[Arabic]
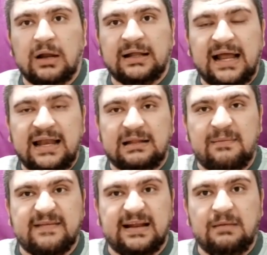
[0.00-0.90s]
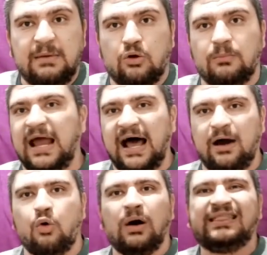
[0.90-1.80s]
الاداء اللي انت مستنيه منهم
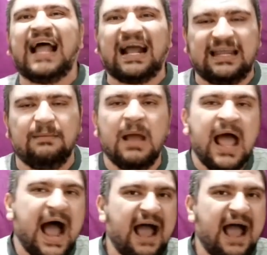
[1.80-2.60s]
لا هو التحكيم